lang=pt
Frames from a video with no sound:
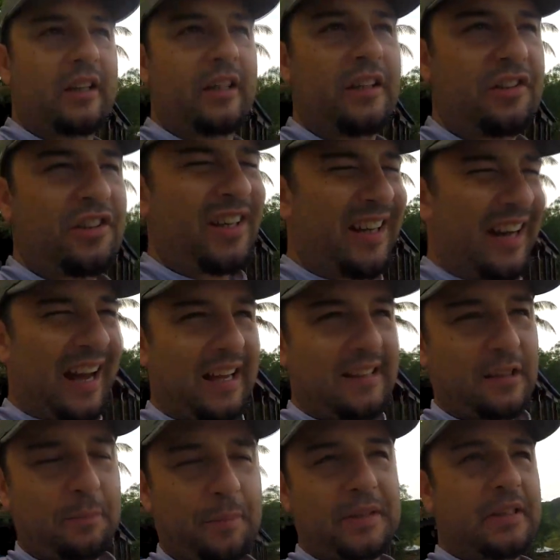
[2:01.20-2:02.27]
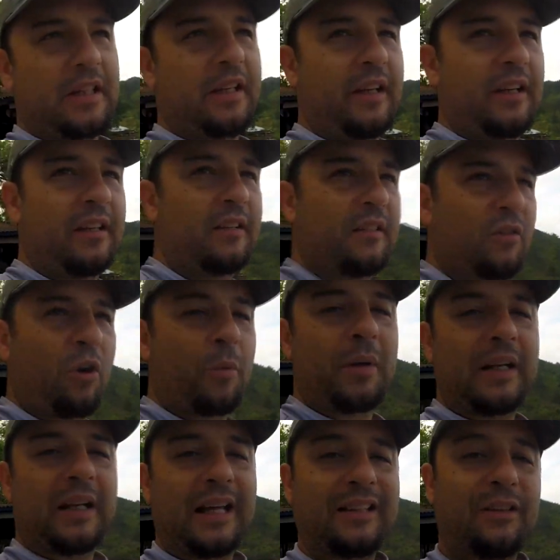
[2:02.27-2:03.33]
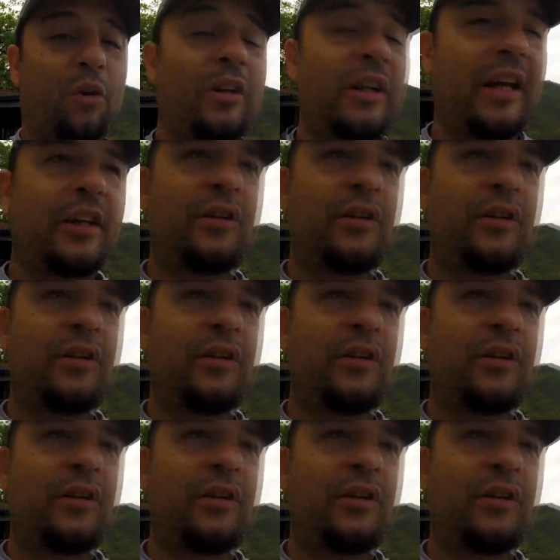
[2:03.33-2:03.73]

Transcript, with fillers: aqui, de graça pescaria, não cobra nada. Olha